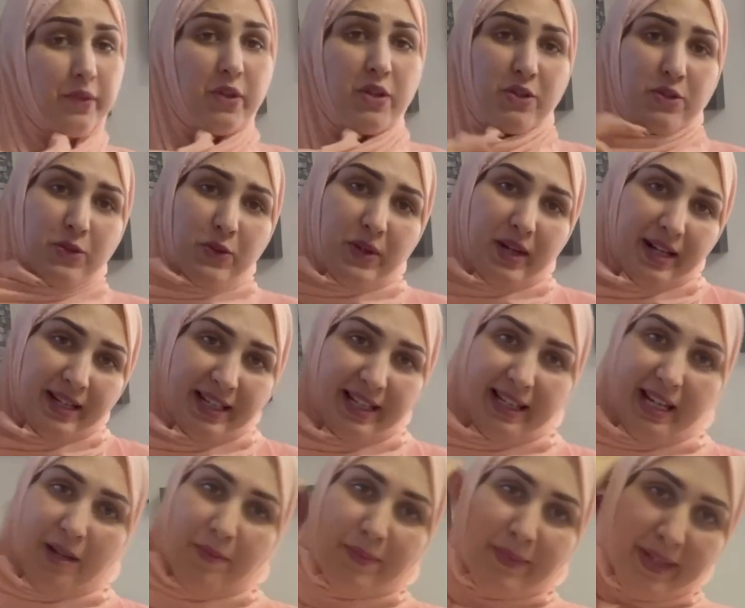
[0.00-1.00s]
شكرا
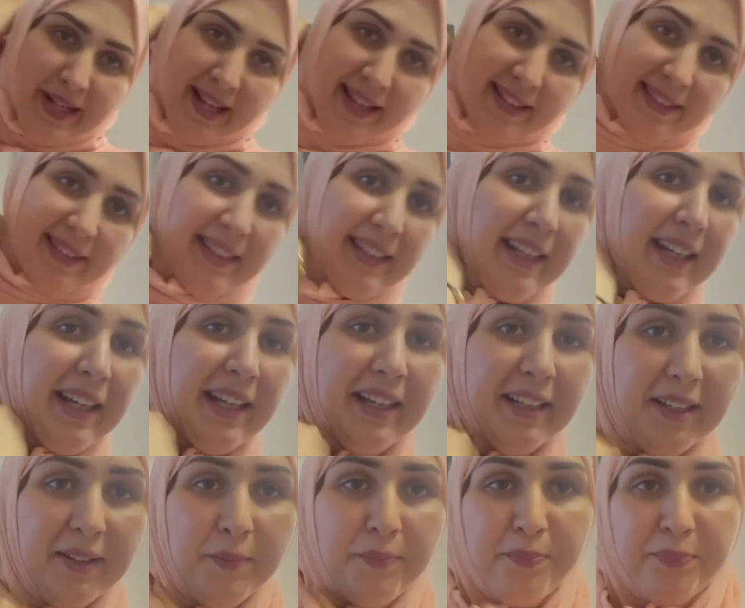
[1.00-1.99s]
على البنات اللي
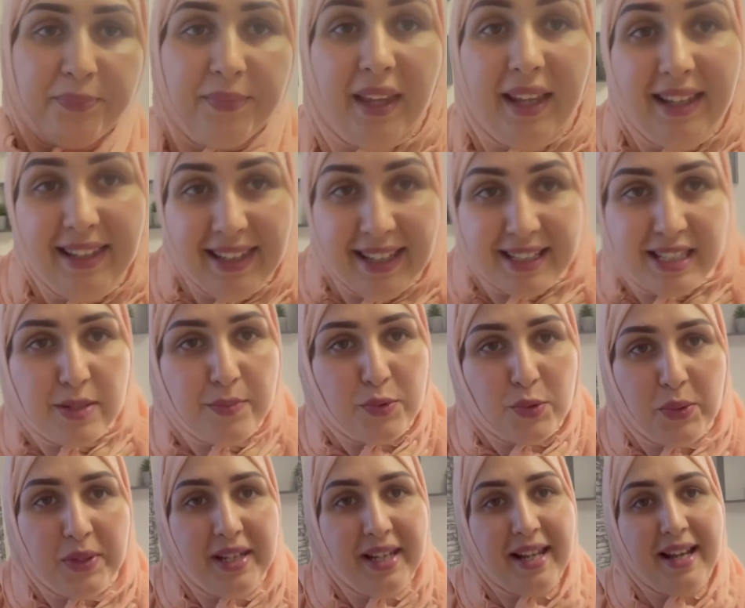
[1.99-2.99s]
اللي
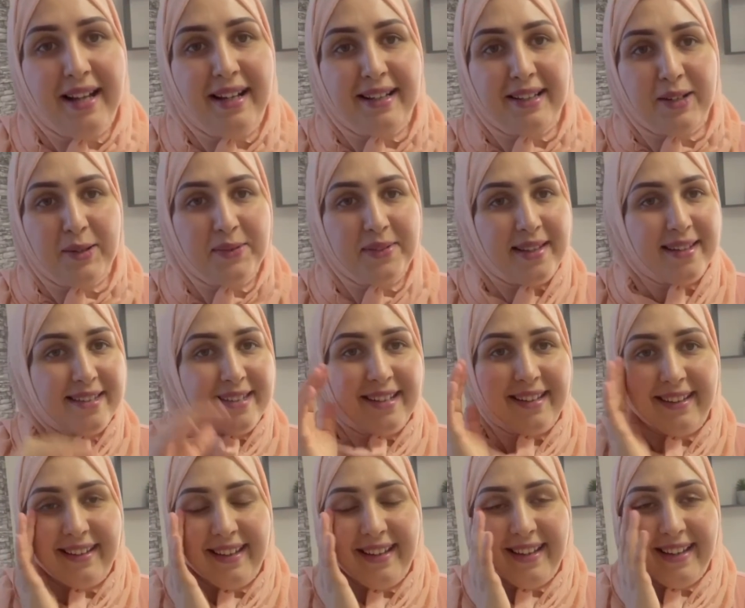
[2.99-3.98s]
كتبتوا ليا كوثر
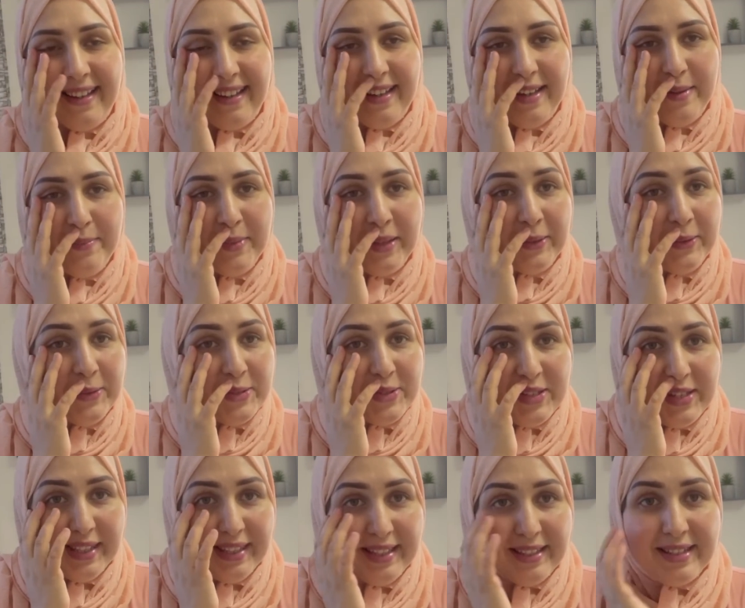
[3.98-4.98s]
جاك
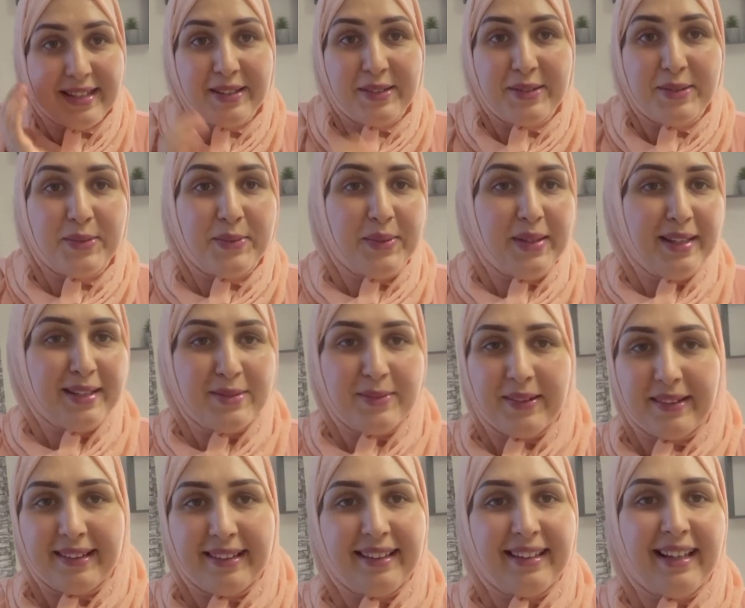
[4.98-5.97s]
دين جاك زوين
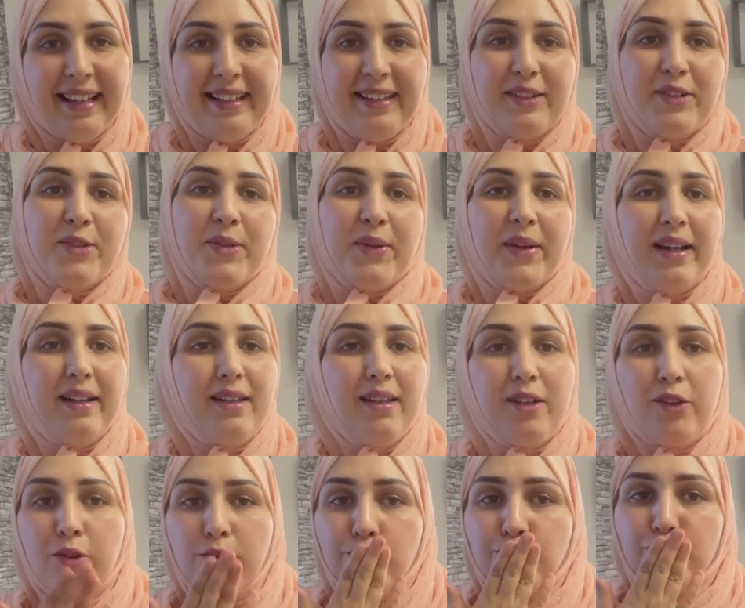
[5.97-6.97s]
تبارك الله عليك شكرا
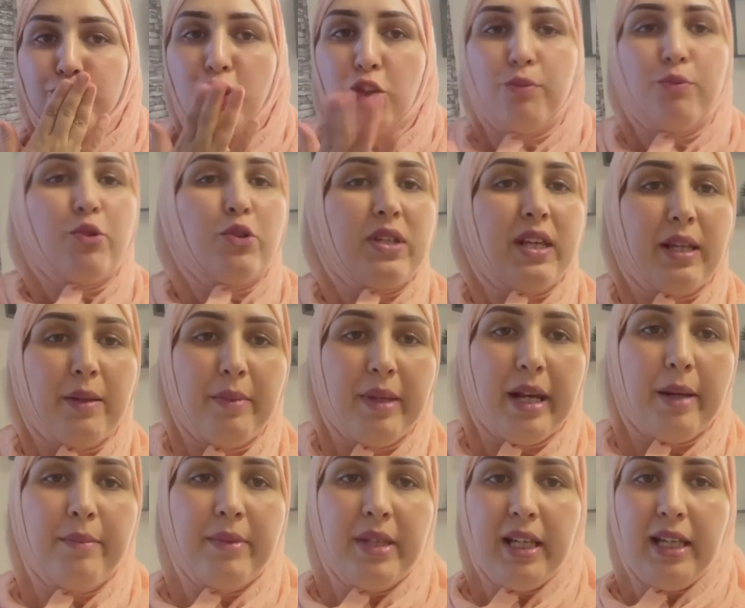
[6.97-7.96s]
لكم بوسه كبيره
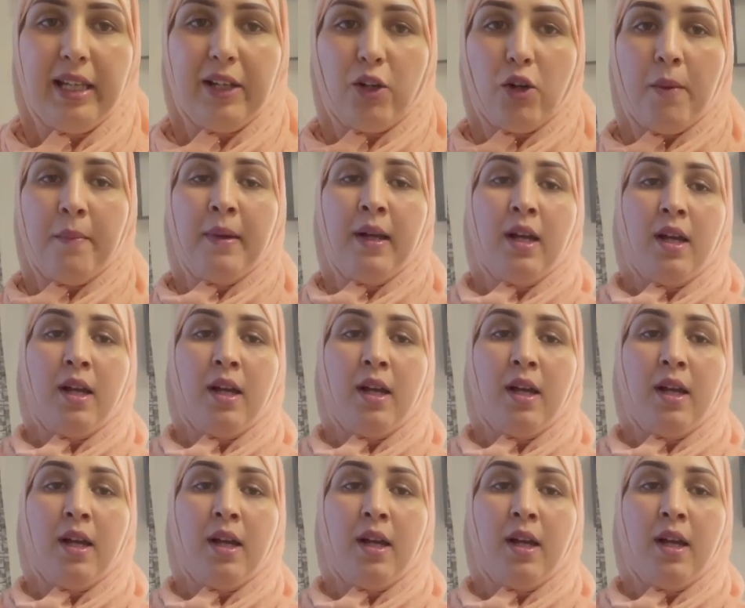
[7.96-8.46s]
مني ليكم